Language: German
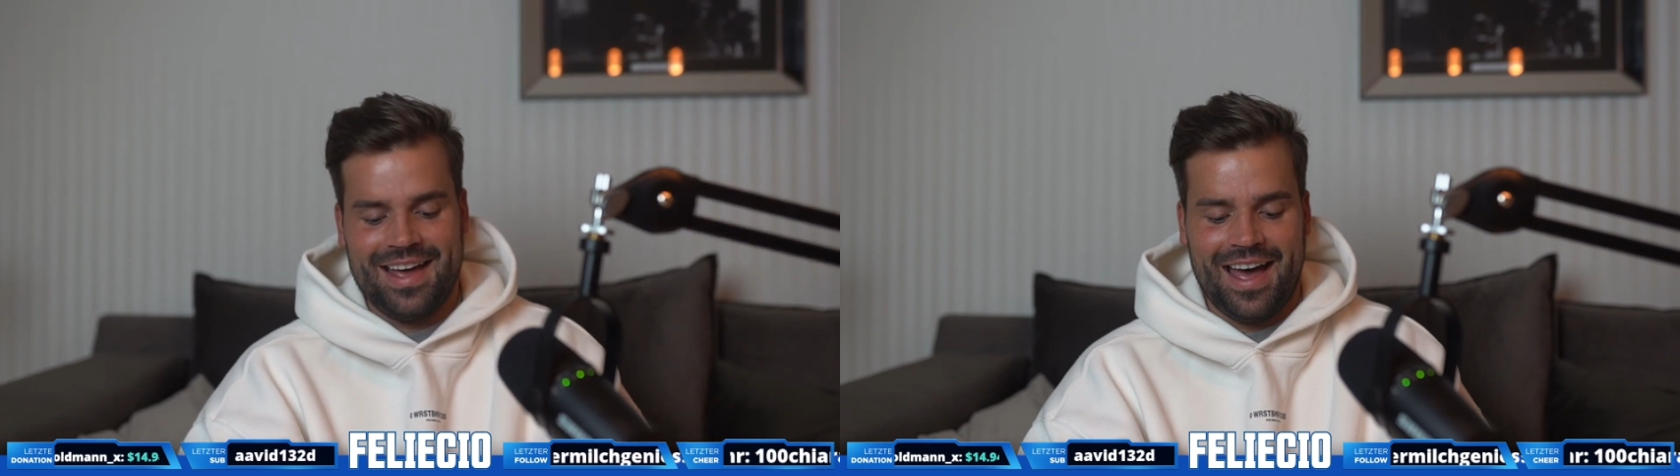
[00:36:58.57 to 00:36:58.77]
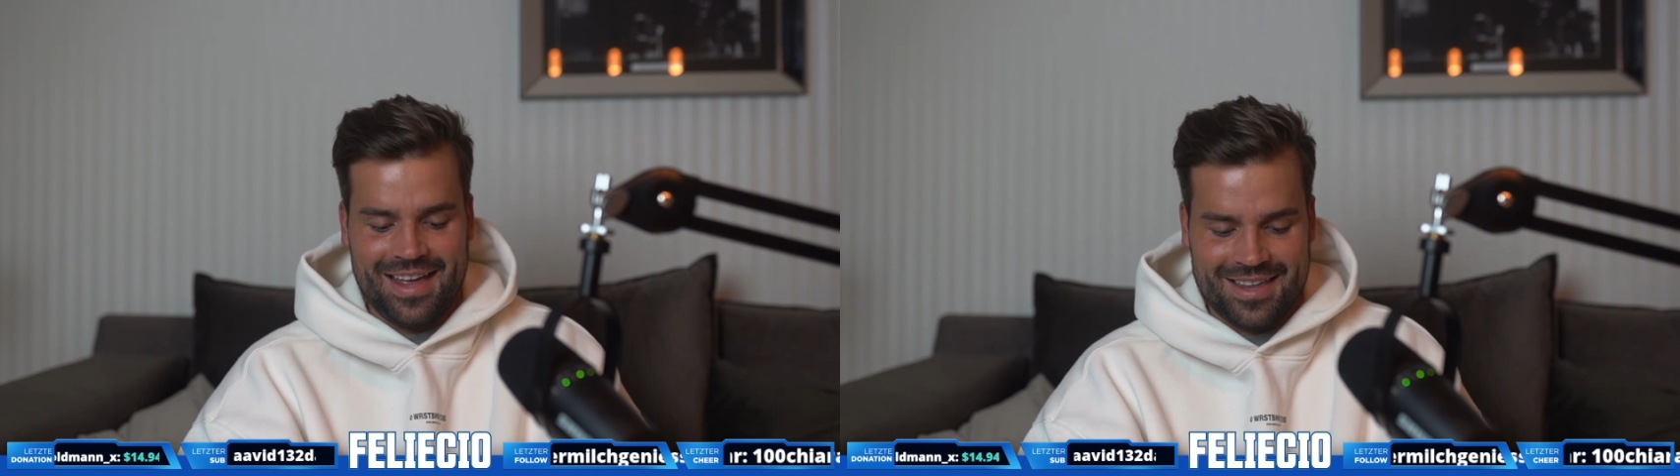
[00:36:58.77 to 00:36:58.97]

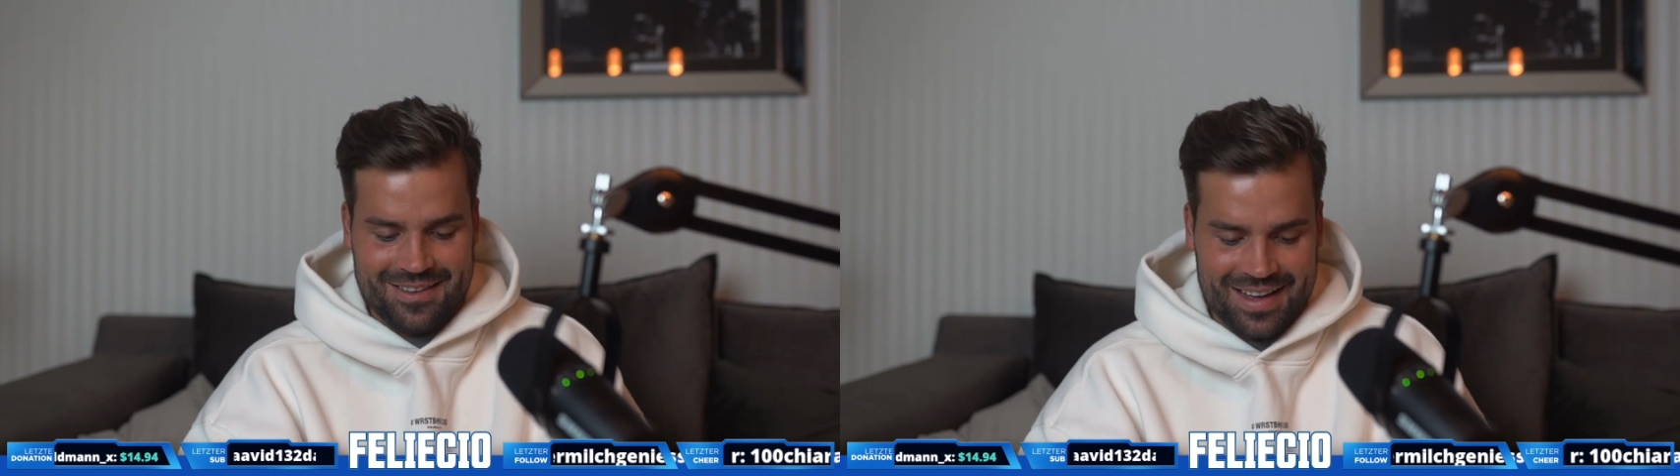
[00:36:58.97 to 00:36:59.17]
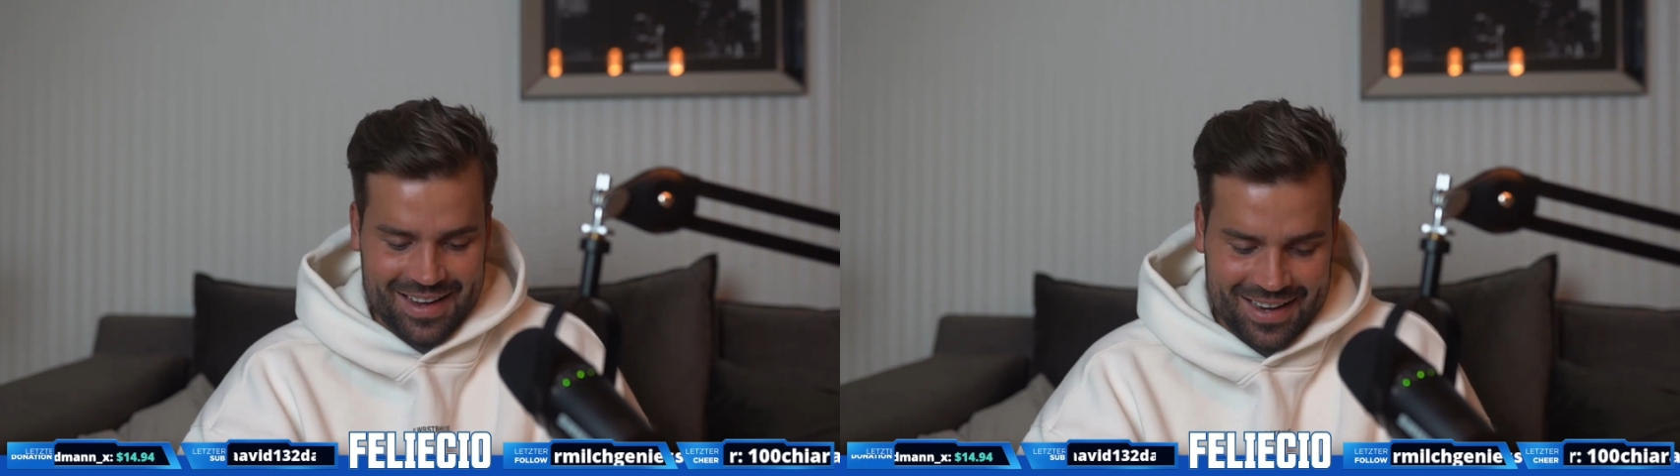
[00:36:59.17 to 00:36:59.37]
Das
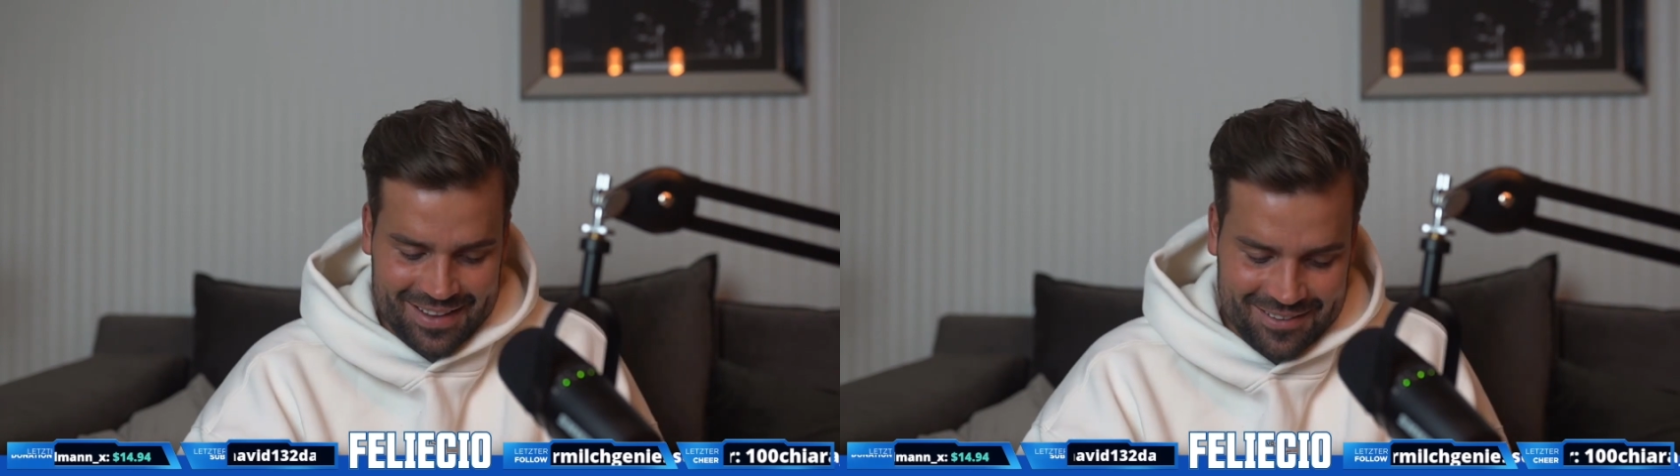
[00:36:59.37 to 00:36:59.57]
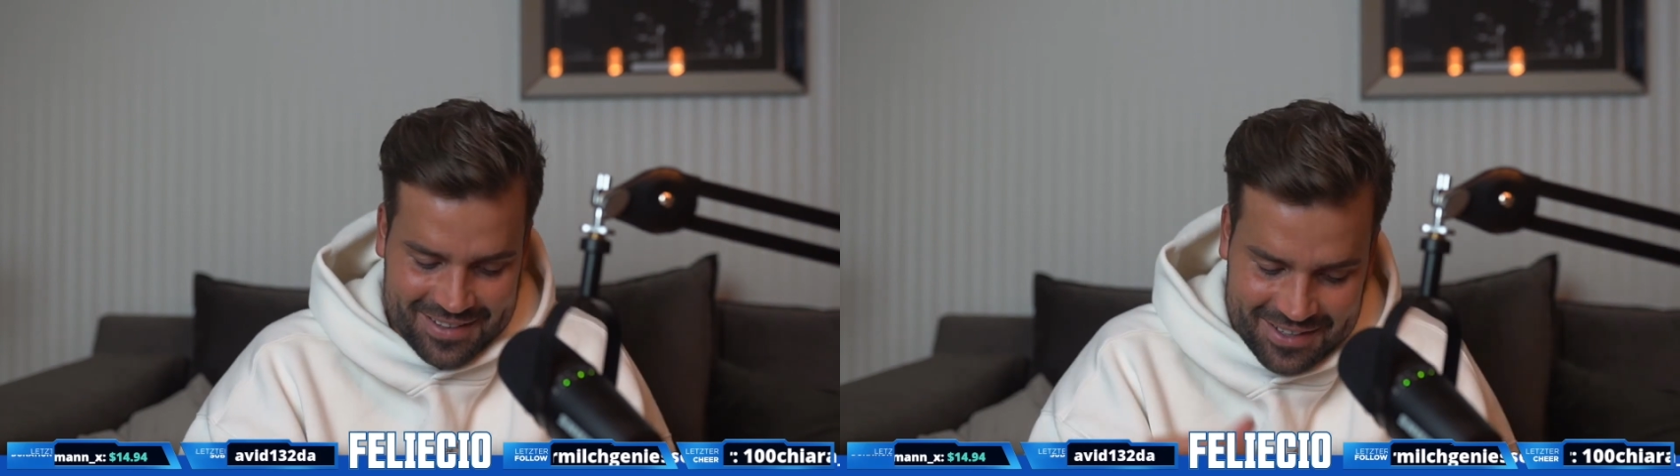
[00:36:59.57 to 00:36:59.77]
wäre
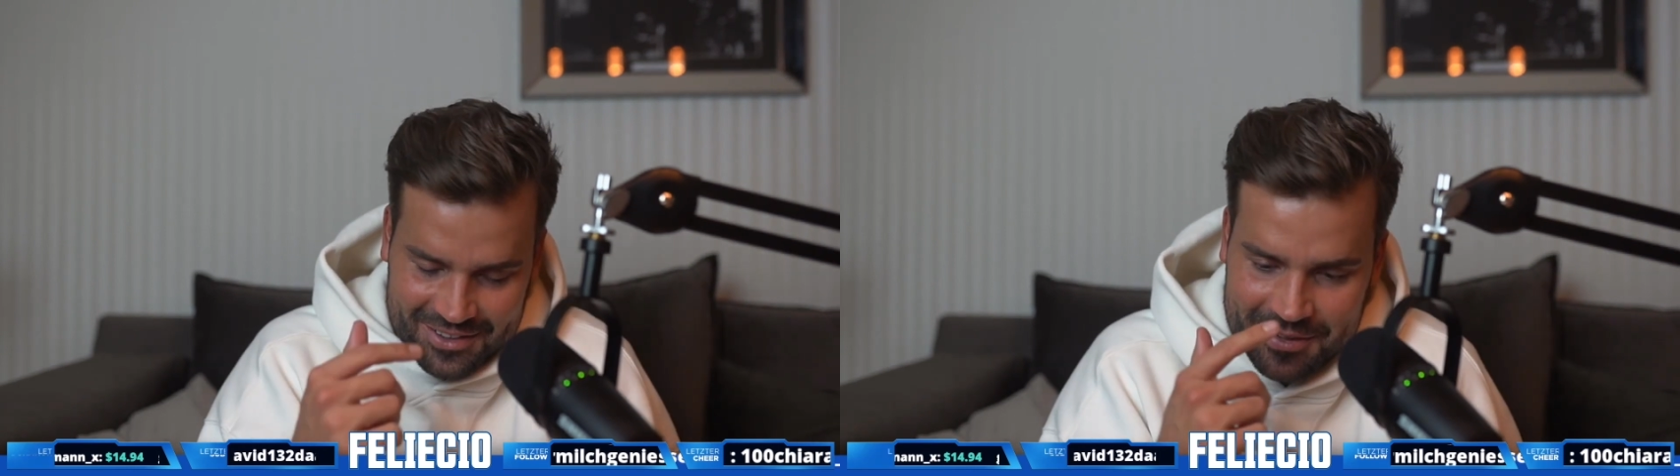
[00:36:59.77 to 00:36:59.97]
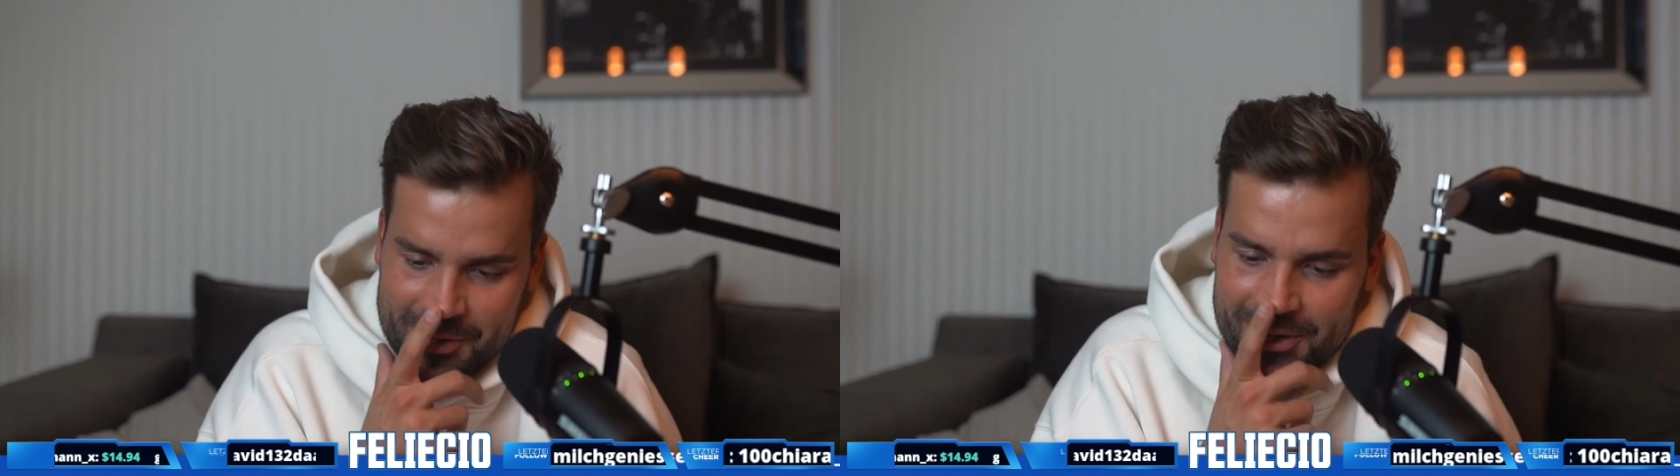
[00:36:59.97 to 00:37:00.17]
natürlich auch
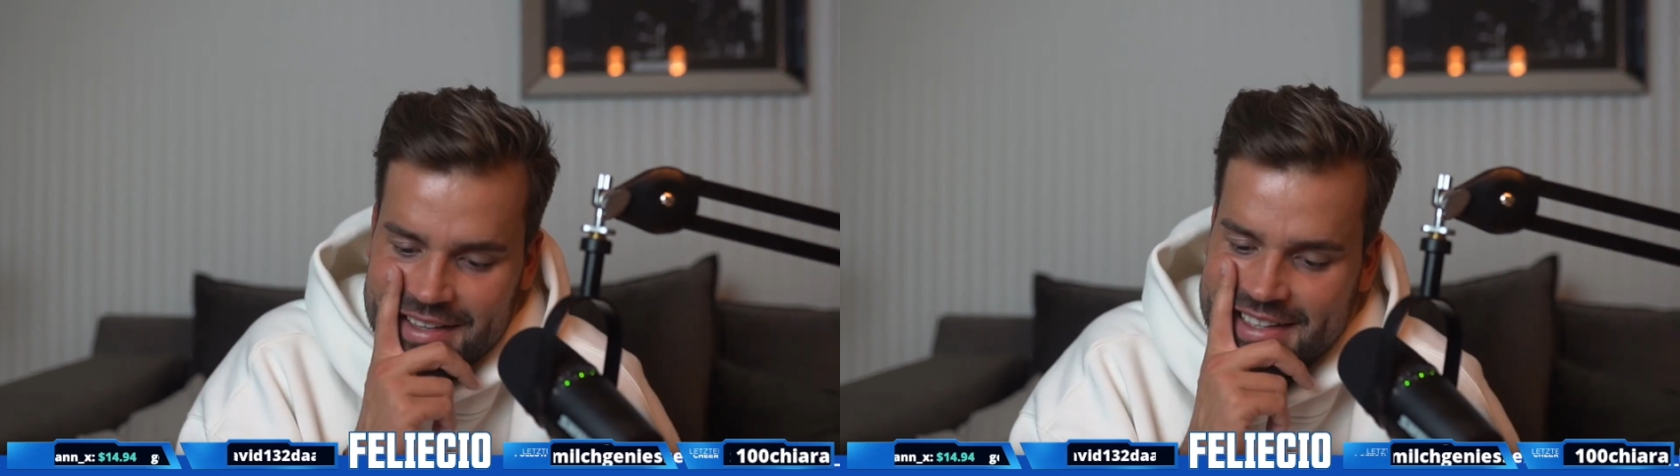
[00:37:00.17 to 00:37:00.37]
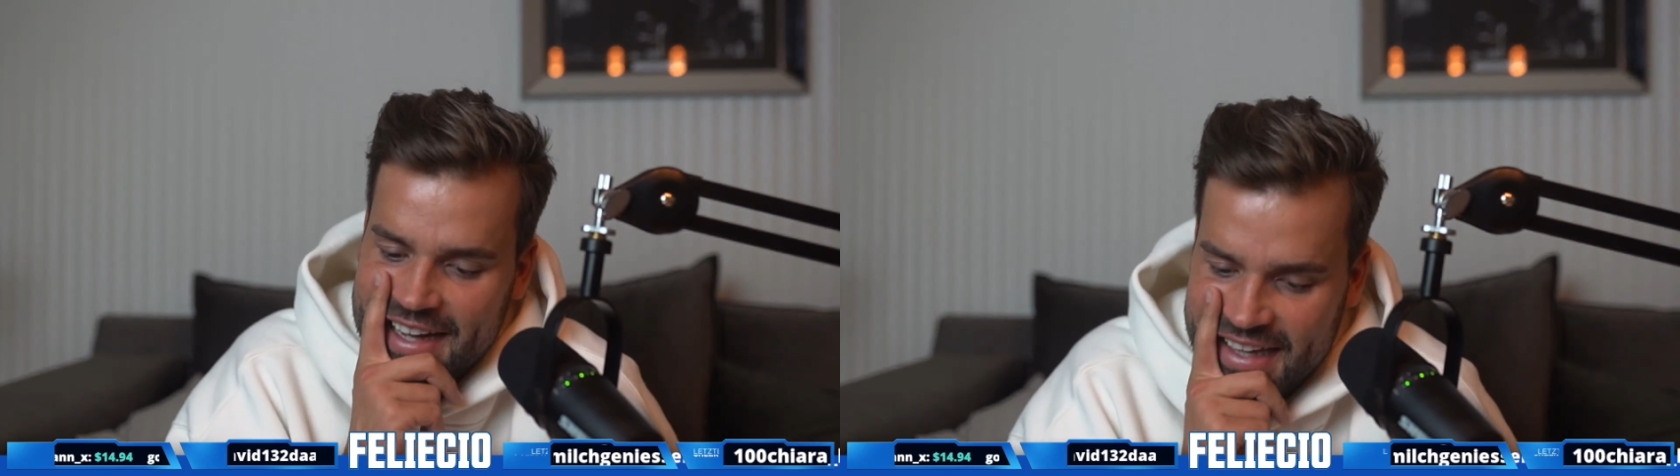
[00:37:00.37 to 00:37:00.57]
eine
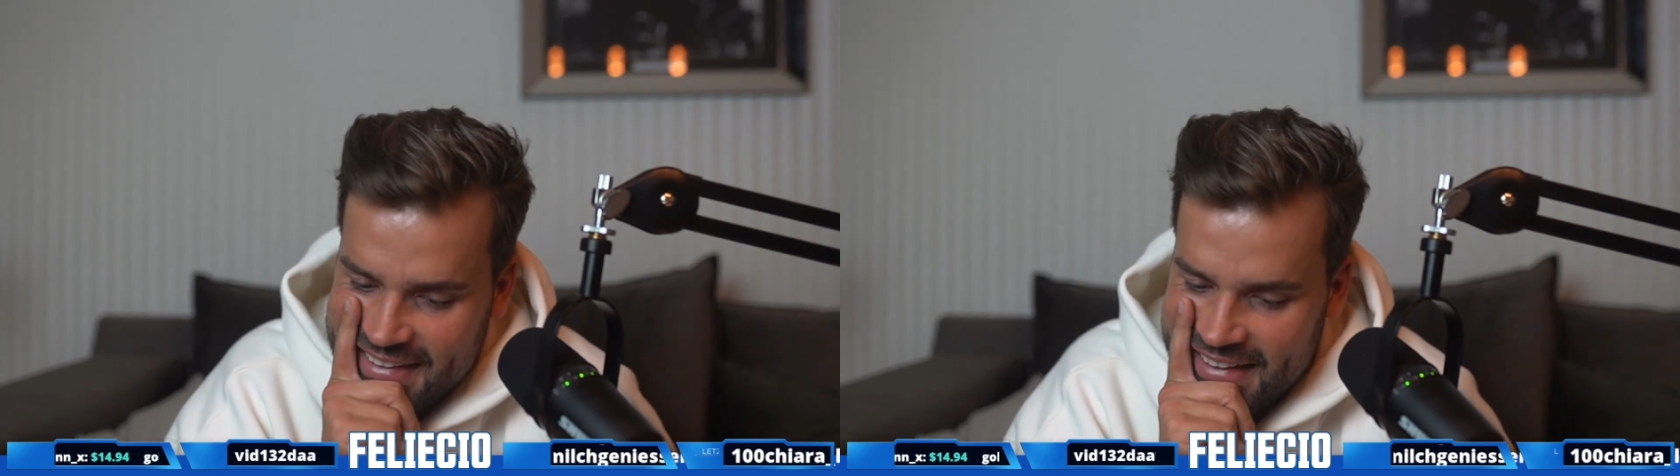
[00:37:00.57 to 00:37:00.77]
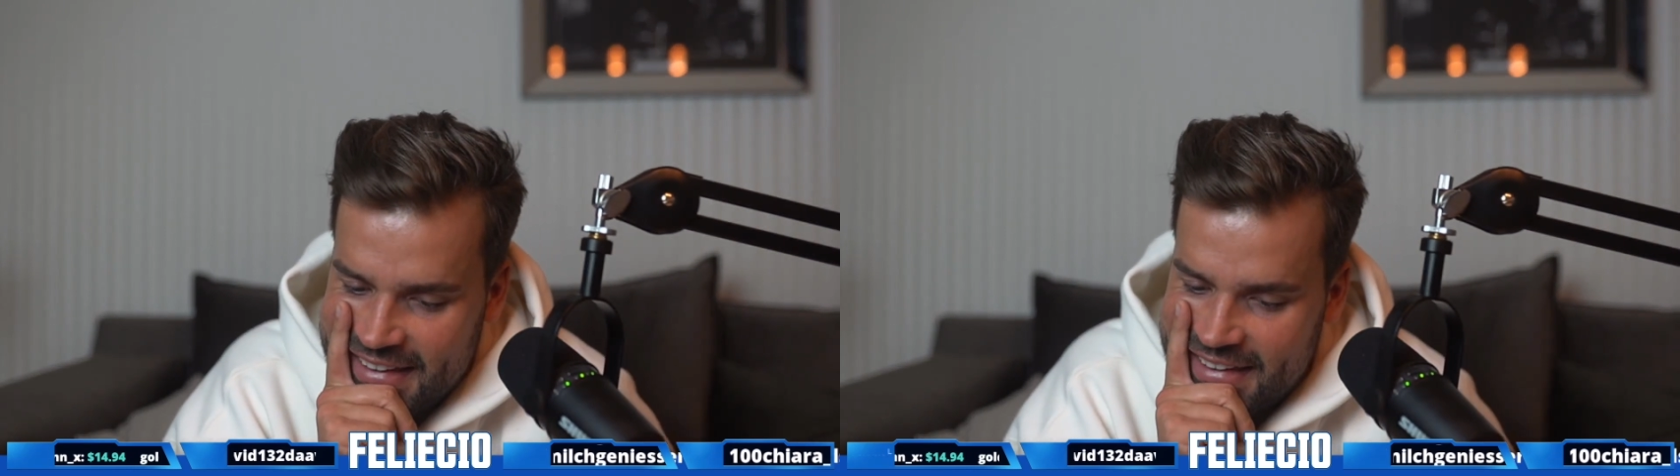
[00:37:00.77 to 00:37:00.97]
Möglichkeit.